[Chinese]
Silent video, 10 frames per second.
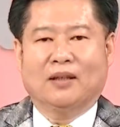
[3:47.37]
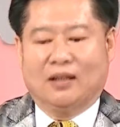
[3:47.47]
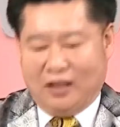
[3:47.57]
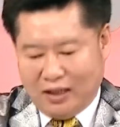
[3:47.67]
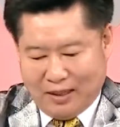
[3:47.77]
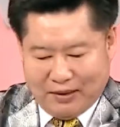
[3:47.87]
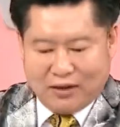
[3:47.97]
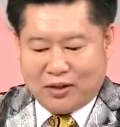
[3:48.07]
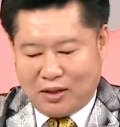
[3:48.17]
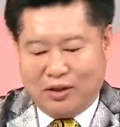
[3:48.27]
你离开马
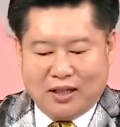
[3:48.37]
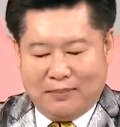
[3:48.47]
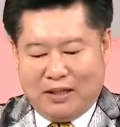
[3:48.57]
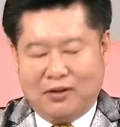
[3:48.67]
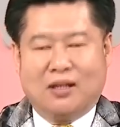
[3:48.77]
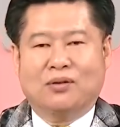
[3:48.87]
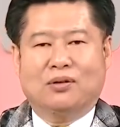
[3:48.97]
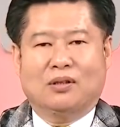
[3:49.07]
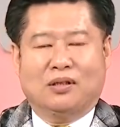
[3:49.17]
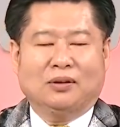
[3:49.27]
路上，离开马路上
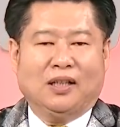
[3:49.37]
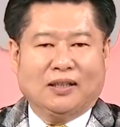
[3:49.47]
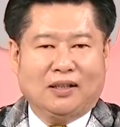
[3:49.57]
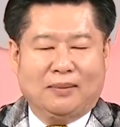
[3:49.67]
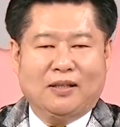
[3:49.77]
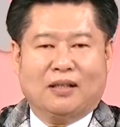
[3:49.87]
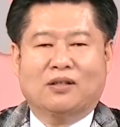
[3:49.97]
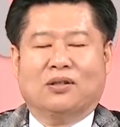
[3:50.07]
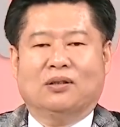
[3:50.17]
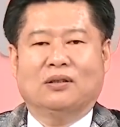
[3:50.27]
去，就贴在地面上
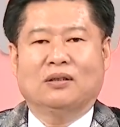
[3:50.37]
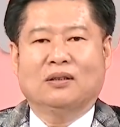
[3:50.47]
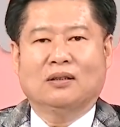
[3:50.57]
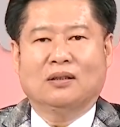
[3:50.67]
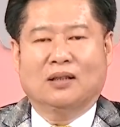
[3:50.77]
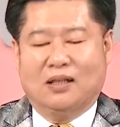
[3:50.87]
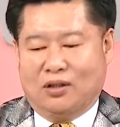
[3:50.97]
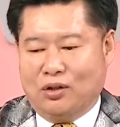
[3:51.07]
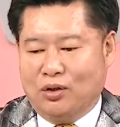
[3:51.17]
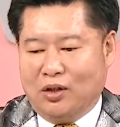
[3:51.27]
走。你看，
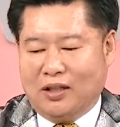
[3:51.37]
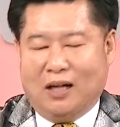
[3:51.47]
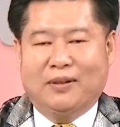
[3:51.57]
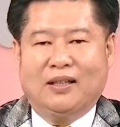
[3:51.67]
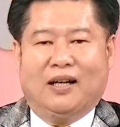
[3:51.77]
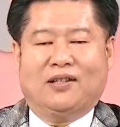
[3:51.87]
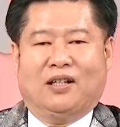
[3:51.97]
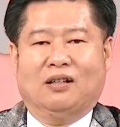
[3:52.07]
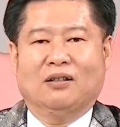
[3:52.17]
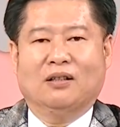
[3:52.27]
走过高屏大
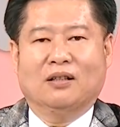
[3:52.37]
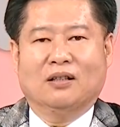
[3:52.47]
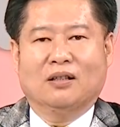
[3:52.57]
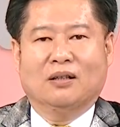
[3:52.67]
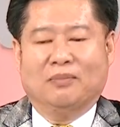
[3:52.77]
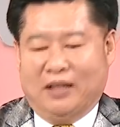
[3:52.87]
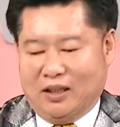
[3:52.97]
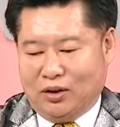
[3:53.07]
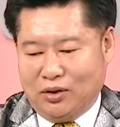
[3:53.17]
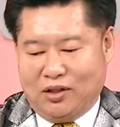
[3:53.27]
桥，每
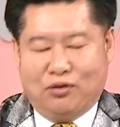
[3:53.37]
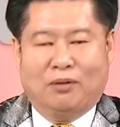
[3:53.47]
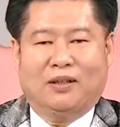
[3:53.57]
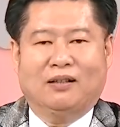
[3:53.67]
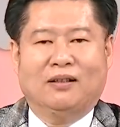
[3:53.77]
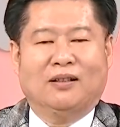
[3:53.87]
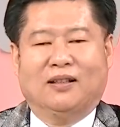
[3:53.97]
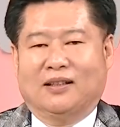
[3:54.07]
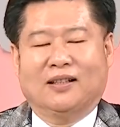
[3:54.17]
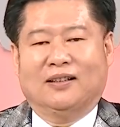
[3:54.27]
个都起水泡，
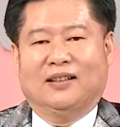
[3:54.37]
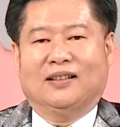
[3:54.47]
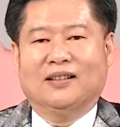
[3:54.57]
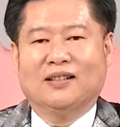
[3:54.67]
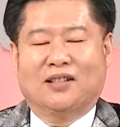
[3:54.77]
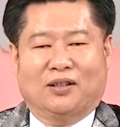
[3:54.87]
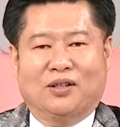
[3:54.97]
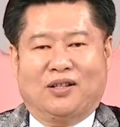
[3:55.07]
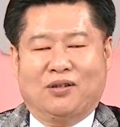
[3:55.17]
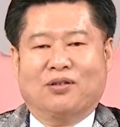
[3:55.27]
很可怜，脚
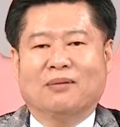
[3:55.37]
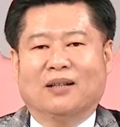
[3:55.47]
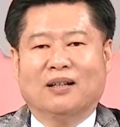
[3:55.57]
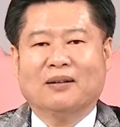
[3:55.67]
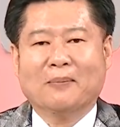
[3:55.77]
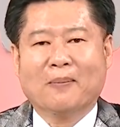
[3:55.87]
都起水泡。